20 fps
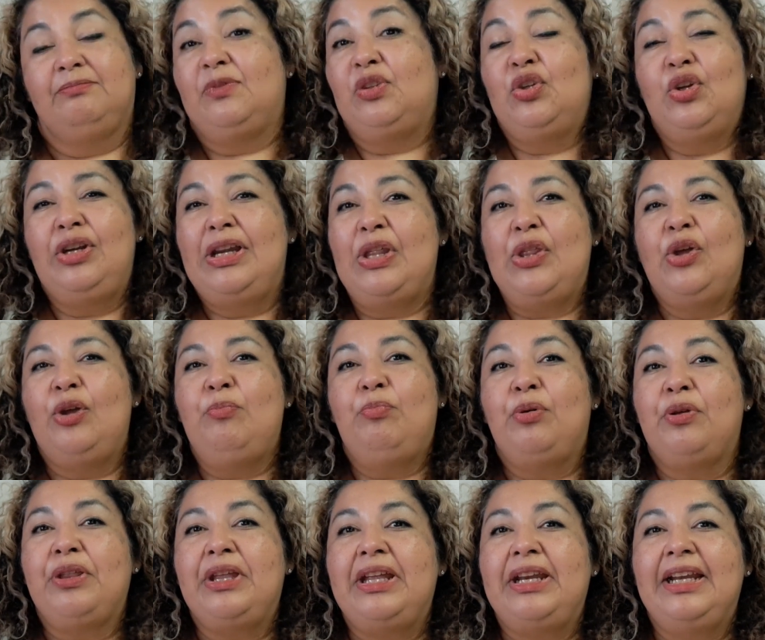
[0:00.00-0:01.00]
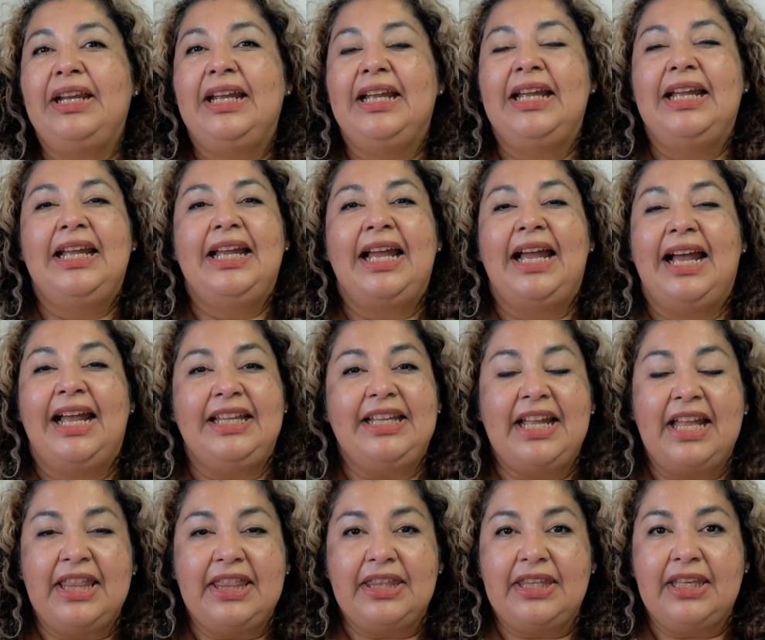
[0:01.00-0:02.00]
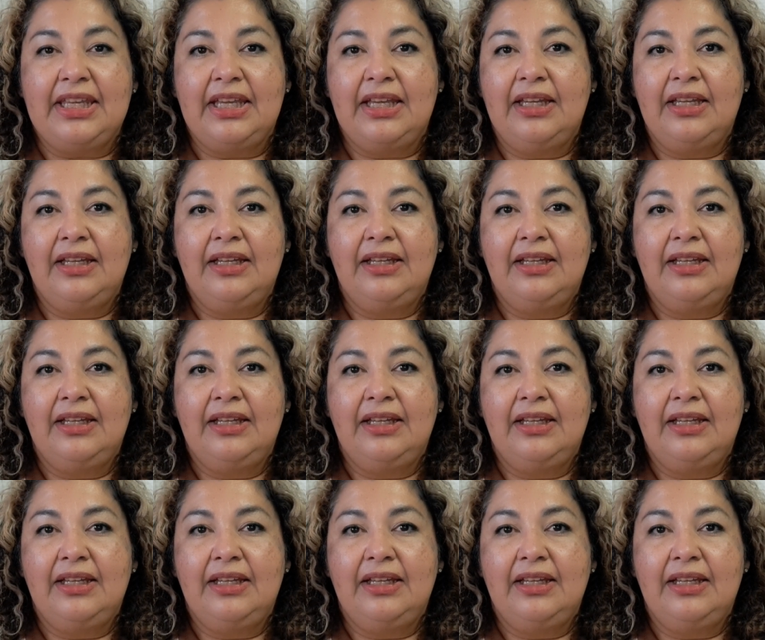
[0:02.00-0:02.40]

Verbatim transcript: no le doy poder a nadie.